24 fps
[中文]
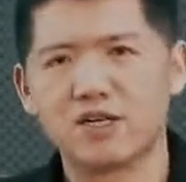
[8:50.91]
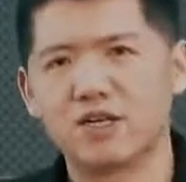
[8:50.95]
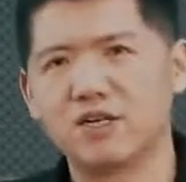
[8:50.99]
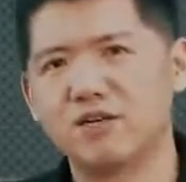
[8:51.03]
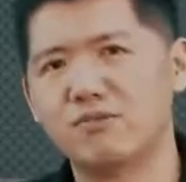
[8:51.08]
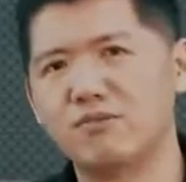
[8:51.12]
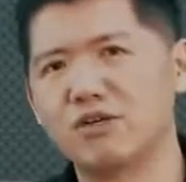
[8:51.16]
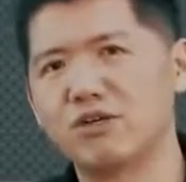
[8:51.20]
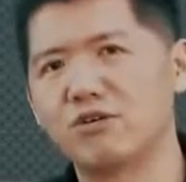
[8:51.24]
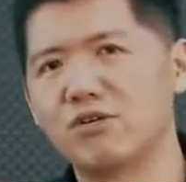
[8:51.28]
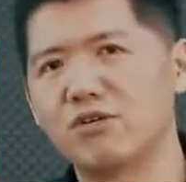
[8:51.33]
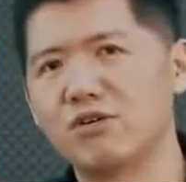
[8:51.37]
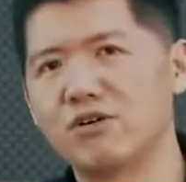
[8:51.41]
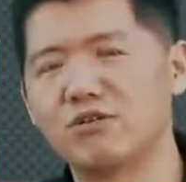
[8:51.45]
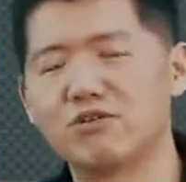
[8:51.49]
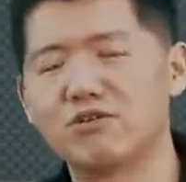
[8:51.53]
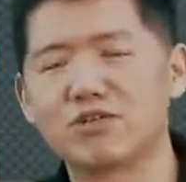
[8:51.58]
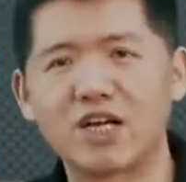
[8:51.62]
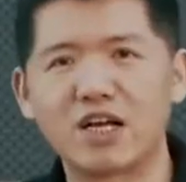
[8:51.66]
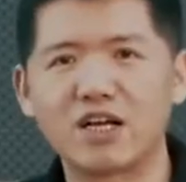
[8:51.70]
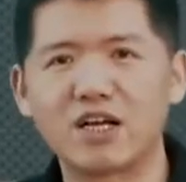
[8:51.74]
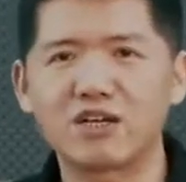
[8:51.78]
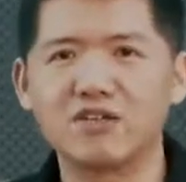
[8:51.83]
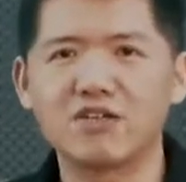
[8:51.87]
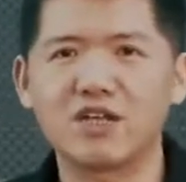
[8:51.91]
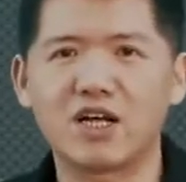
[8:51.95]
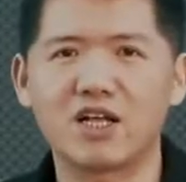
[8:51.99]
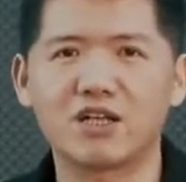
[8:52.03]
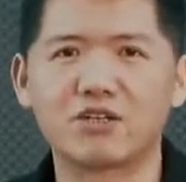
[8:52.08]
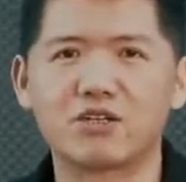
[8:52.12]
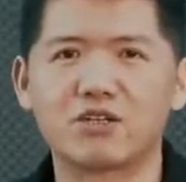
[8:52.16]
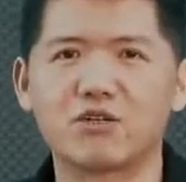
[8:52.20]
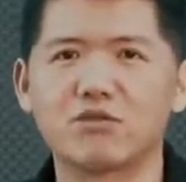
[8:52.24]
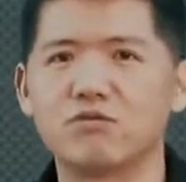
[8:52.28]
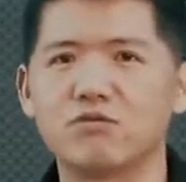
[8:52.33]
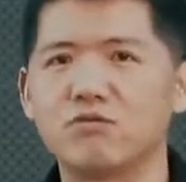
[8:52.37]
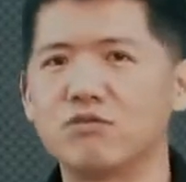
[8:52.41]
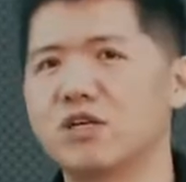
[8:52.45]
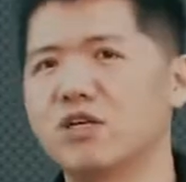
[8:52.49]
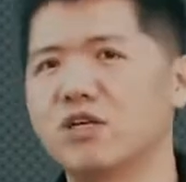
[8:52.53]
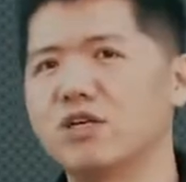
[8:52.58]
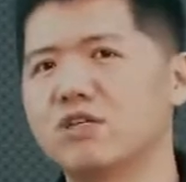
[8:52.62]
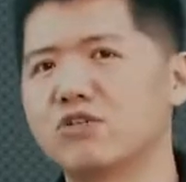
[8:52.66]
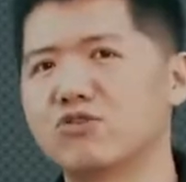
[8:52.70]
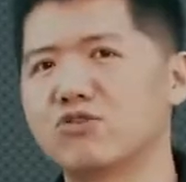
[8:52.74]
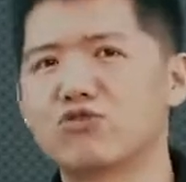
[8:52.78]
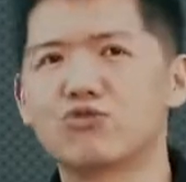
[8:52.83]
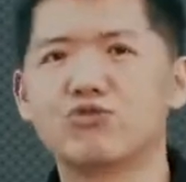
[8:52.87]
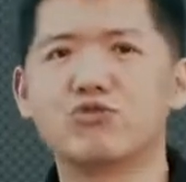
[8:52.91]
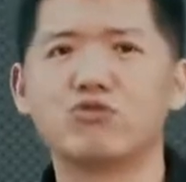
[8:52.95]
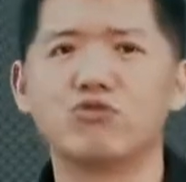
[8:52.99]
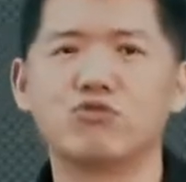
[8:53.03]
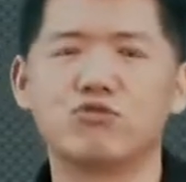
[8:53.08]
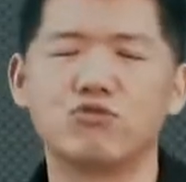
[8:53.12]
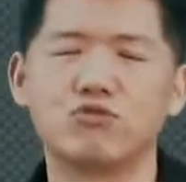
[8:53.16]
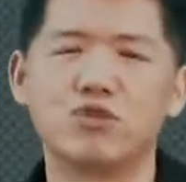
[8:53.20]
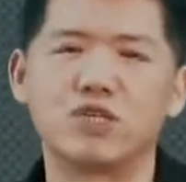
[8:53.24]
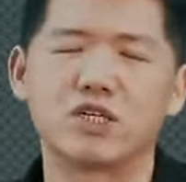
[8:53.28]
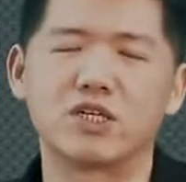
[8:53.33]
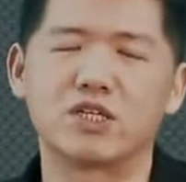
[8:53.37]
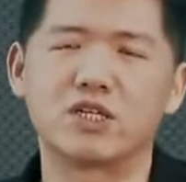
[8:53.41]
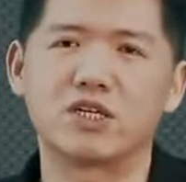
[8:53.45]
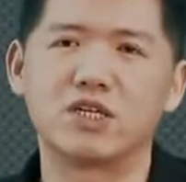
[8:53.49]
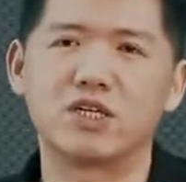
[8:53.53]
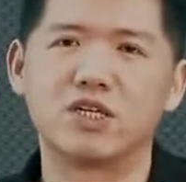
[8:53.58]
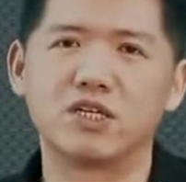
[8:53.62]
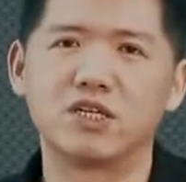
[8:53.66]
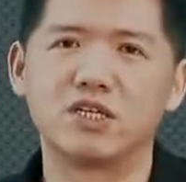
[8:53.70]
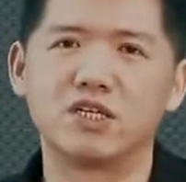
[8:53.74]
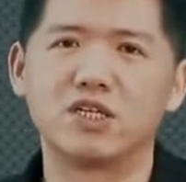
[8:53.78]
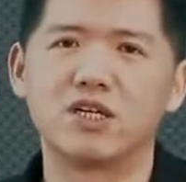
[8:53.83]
和美国的红杉跟上的时候，谷歌已经初具雏形了。